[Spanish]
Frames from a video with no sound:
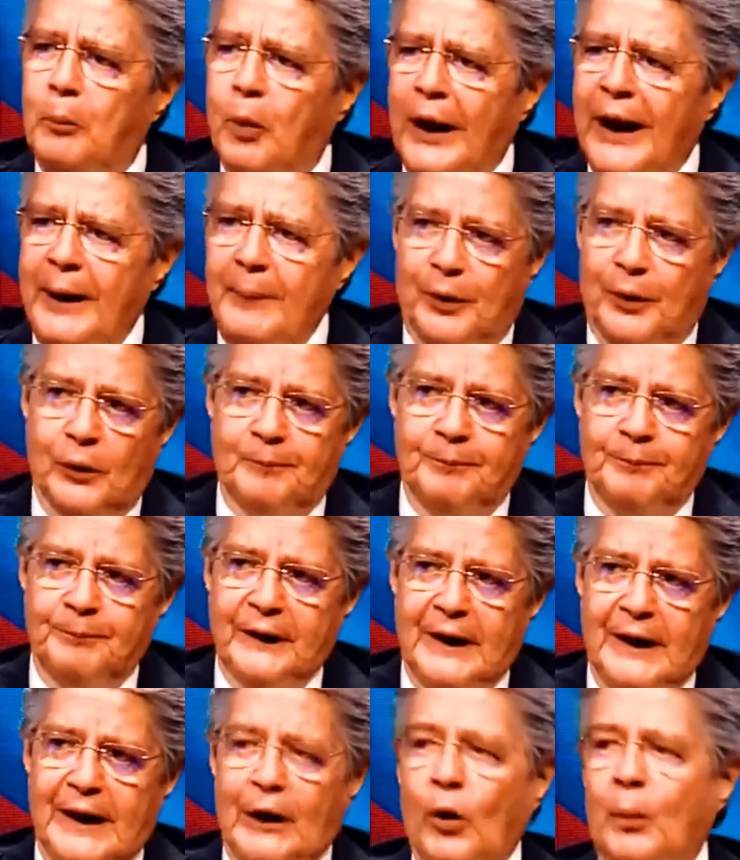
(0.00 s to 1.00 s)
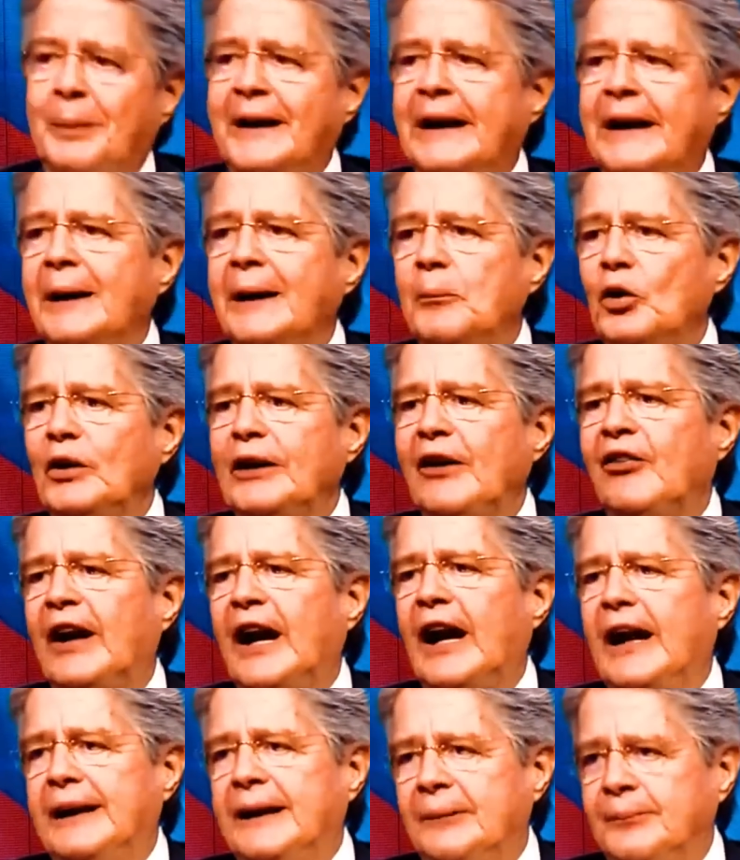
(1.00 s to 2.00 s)
Por ejemplo, el hospital de
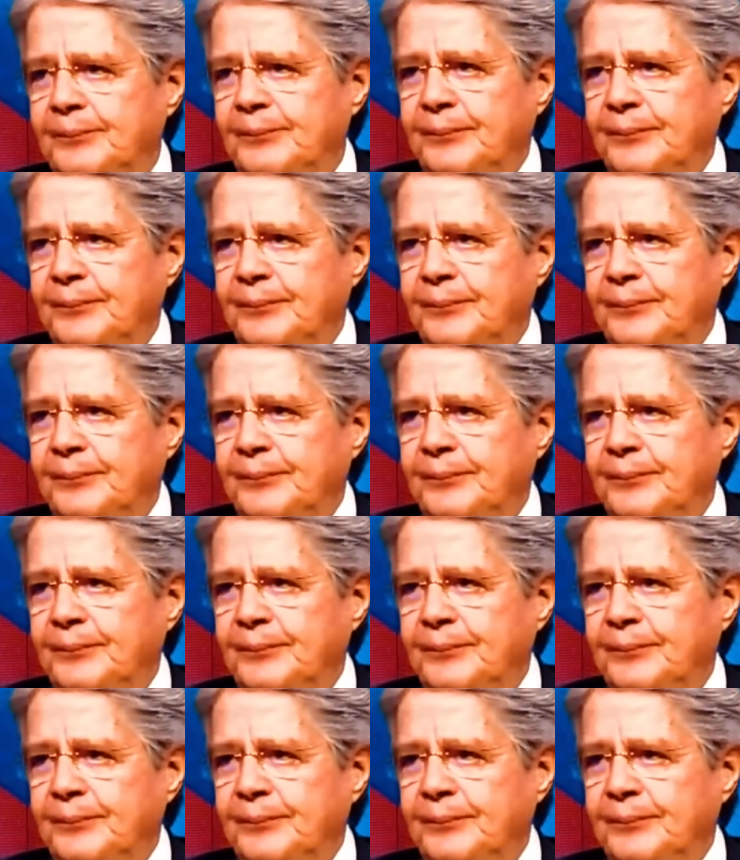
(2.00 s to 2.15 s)
Montesinay,